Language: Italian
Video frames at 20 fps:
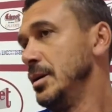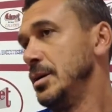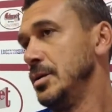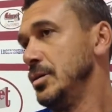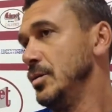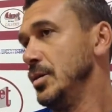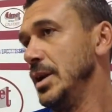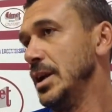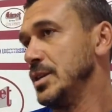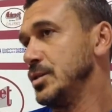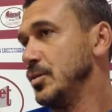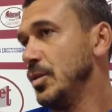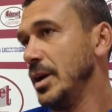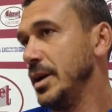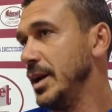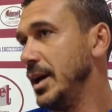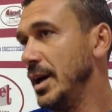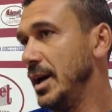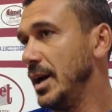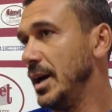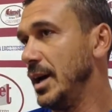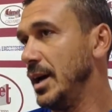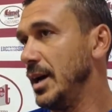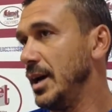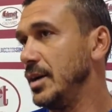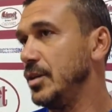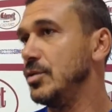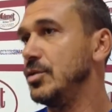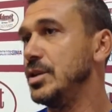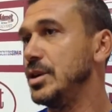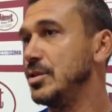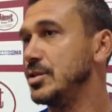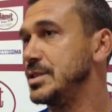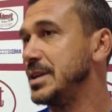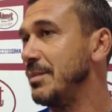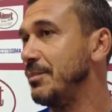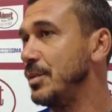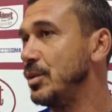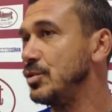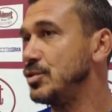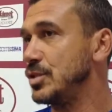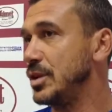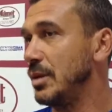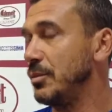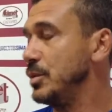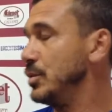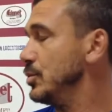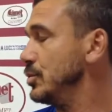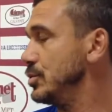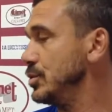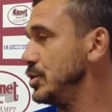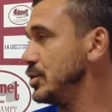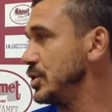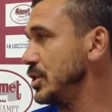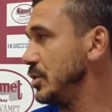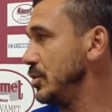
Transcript: Noi la squadra, io dico sempre, noi giochiamo in 11,